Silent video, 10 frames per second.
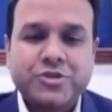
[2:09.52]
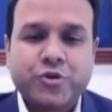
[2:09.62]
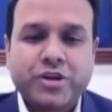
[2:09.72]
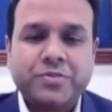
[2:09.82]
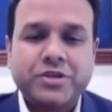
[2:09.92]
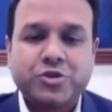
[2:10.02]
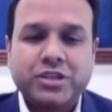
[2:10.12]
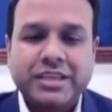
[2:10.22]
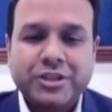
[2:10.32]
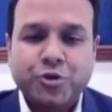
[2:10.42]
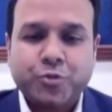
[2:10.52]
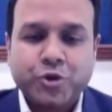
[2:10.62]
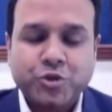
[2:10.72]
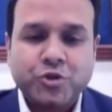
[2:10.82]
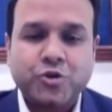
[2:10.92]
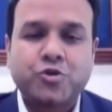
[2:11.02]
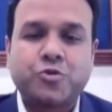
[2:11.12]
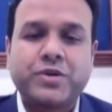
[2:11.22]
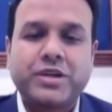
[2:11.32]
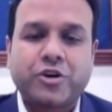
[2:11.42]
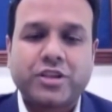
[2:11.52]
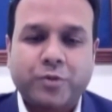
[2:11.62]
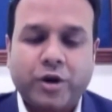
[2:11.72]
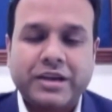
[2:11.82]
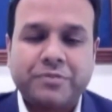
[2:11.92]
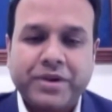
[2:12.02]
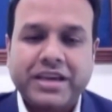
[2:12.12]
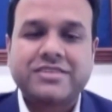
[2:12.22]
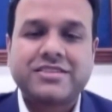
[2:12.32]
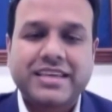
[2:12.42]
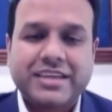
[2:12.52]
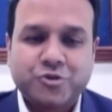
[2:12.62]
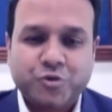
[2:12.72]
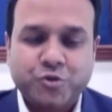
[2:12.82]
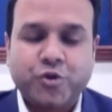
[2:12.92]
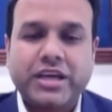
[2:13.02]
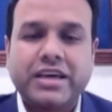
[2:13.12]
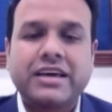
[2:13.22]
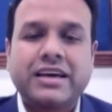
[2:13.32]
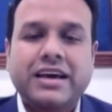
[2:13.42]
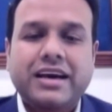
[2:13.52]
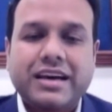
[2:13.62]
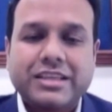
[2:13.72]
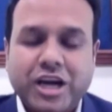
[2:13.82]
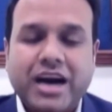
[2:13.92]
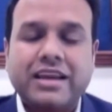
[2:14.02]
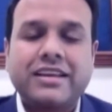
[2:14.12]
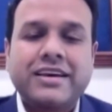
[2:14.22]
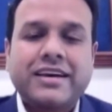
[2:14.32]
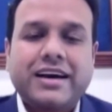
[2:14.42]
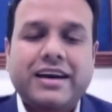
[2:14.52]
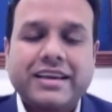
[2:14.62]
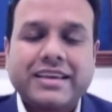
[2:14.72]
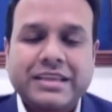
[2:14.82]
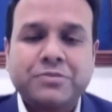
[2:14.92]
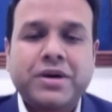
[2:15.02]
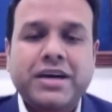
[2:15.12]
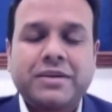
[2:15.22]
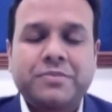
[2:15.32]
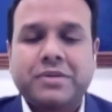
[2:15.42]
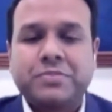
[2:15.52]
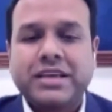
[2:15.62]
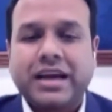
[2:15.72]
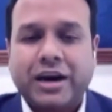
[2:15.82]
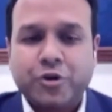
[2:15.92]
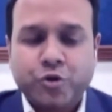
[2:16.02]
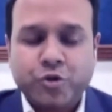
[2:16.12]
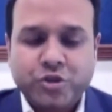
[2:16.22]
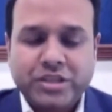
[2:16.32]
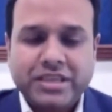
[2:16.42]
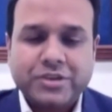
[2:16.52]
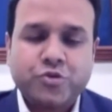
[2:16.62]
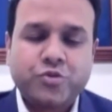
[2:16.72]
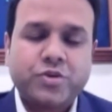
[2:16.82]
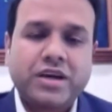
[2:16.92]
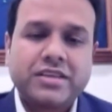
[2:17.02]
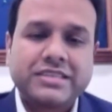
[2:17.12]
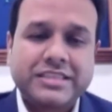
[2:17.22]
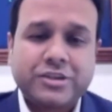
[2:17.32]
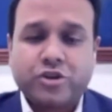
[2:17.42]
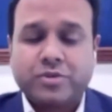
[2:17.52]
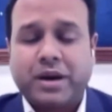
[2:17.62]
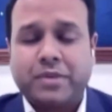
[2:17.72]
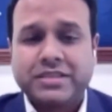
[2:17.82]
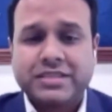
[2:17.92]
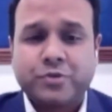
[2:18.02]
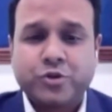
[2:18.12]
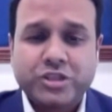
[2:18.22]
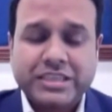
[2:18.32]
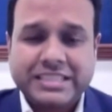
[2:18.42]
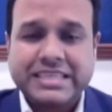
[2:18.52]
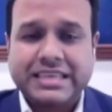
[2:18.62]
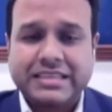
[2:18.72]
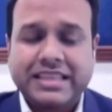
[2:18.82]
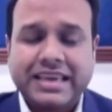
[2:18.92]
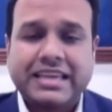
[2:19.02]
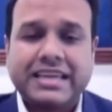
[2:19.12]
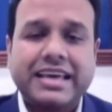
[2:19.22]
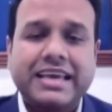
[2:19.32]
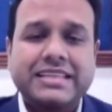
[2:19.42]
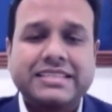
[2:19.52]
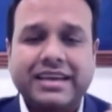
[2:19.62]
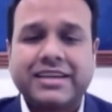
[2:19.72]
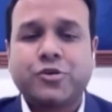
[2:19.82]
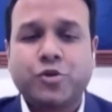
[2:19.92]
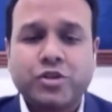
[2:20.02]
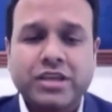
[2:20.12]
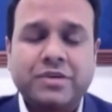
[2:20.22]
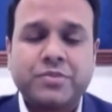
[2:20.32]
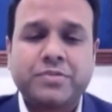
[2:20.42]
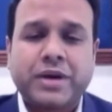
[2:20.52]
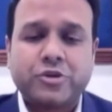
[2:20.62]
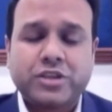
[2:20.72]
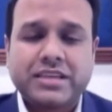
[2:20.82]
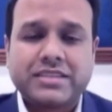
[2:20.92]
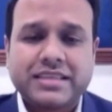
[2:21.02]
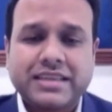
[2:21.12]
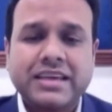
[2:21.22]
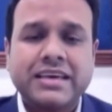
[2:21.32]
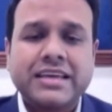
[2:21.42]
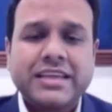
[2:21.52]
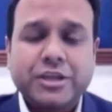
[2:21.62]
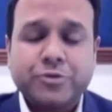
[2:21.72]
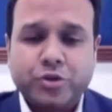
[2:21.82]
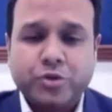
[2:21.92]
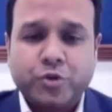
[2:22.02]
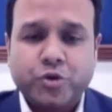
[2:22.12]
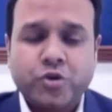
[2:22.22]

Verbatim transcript: করে আপনি যদি নিত্য প্রয়োজনীয় দ্রব্যের কথা বলেন পেঁয়াজ থেকে শুরু করে চাল কিংবা আপনি আরো যদি কিছু জিনিসের কথা ভাবেন যেমন হচ্ছে চিনি তেল এই জায়গাগুলোতে আমরা ভারতের কাছ থেকে নিয়মিত পণ্য